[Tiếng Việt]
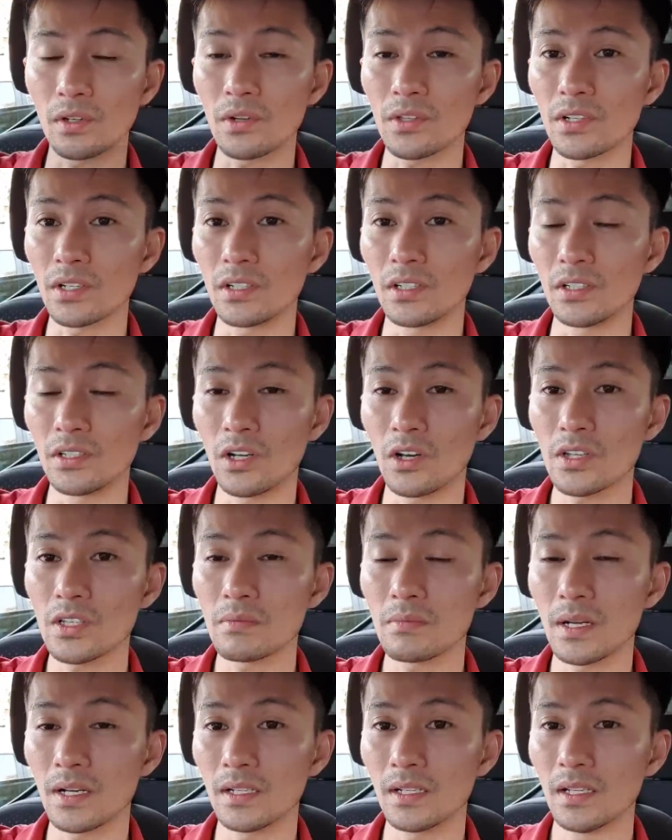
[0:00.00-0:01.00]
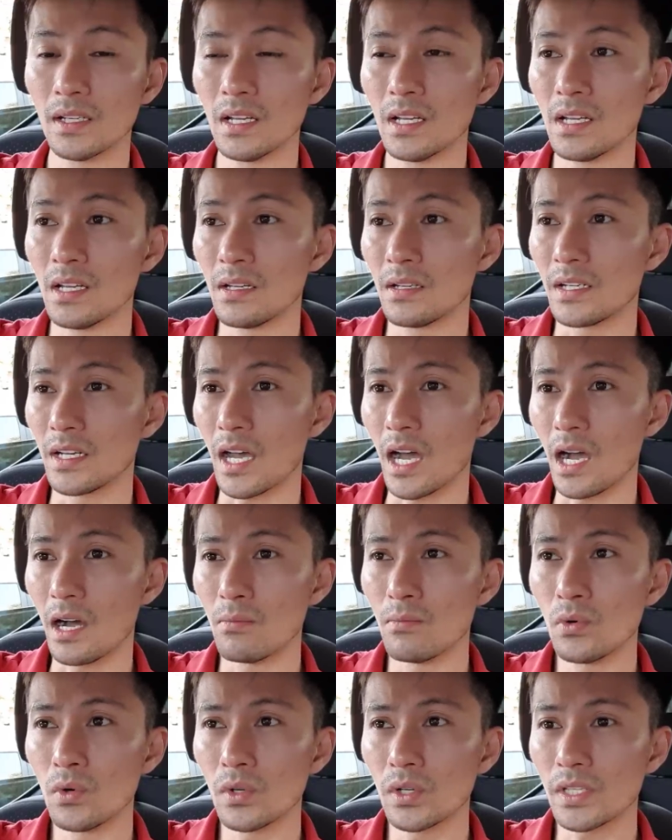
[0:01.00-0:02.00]
Có những người nói với mình
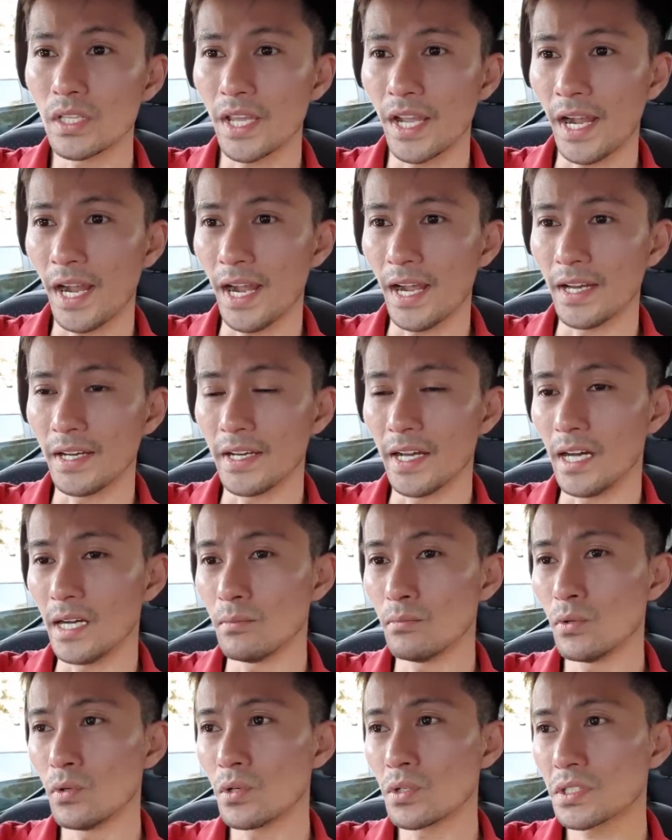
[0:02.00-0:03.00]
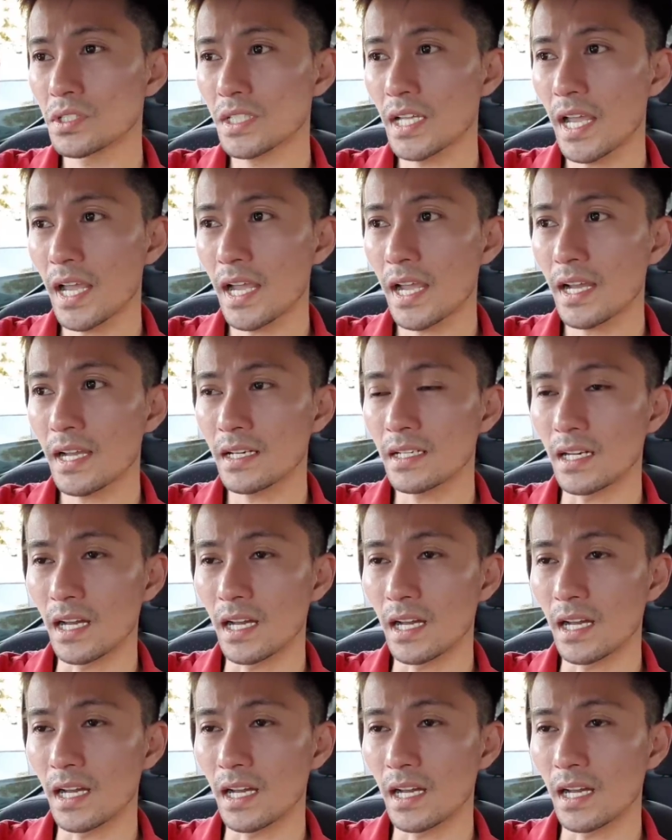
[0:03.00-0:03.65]
nợ mua nhà, nợ mua xe,